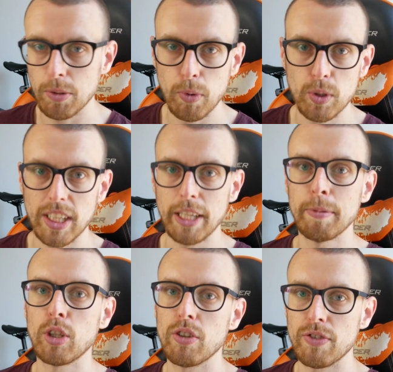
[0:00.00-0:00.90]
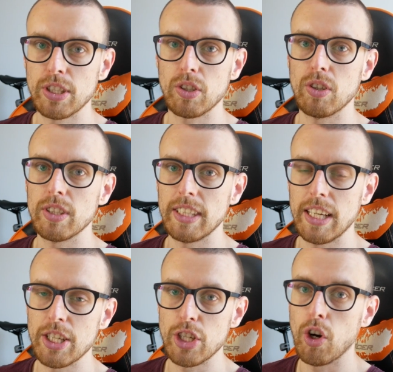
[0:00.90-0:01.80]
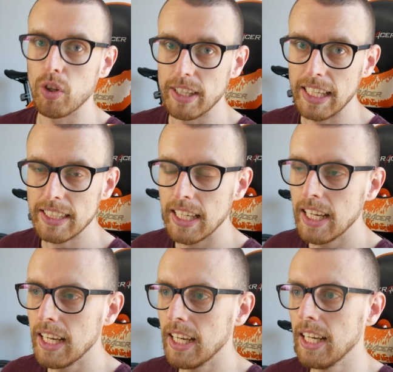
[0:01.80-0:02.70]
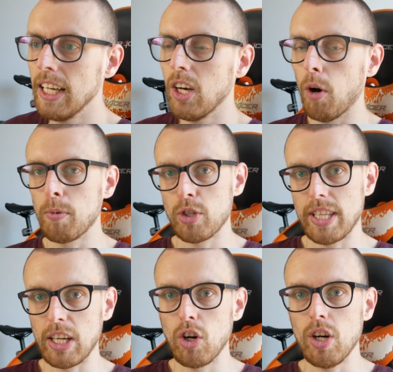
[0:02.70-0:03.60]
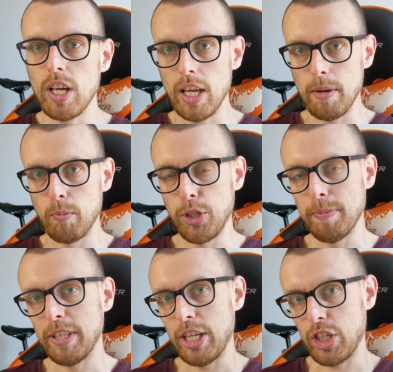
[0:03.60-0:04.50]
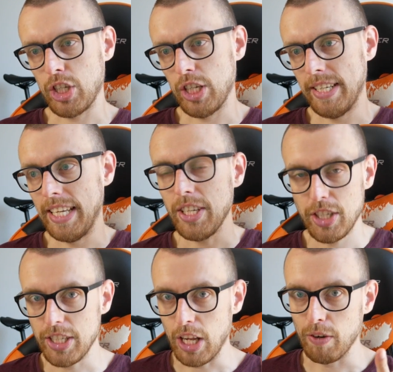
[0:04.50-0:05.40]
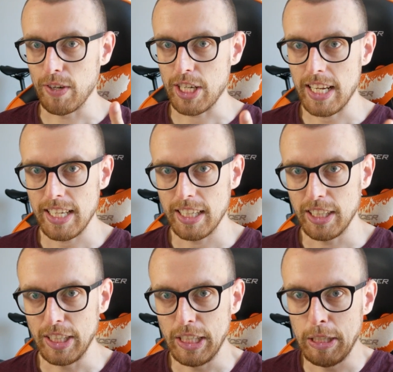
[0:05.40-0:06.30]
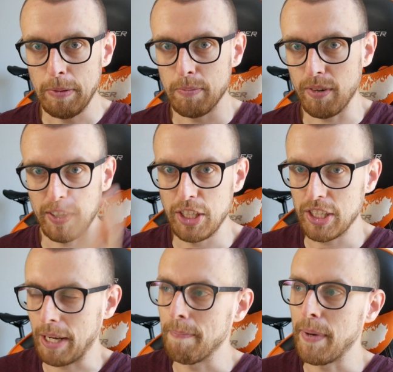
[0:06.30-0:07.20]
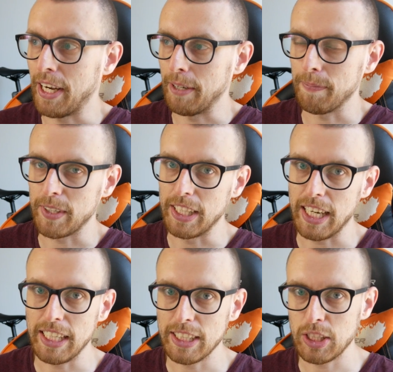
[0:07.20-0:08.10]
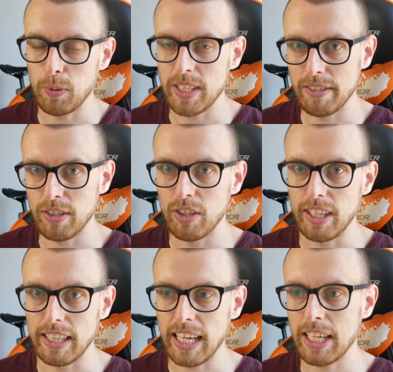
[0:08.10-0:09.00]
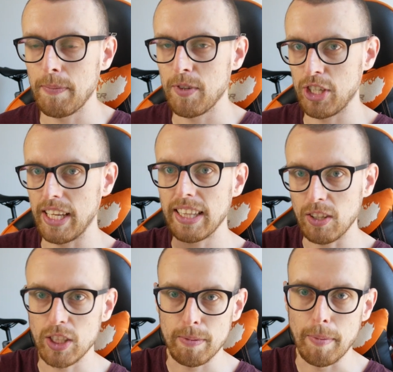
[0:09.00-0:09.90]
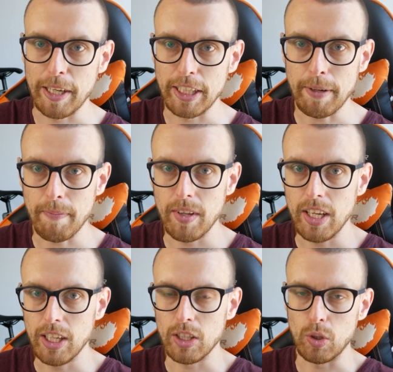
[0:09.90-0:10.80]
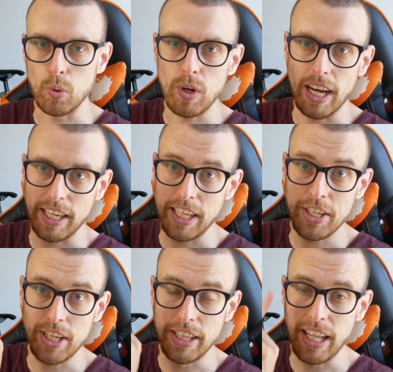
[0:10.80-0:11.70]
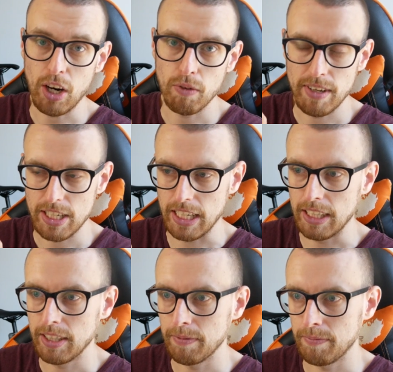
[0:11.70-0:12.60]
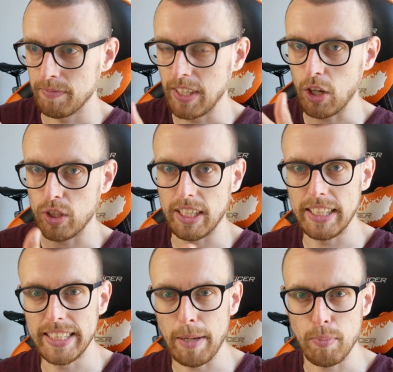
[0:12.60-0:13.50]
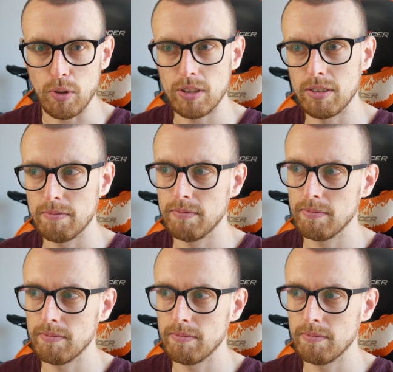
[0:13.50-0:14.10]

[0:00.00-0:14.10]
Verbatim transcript: sobie ustalimy, to wszystko zależy od nas. Oprócz tego musimy też jeździć na rowerze, i prowadzić kampera. Generalnie sytuacja wygląda tak, że jedna osoba biegnie, druga jedzie na rowerze jako taki support,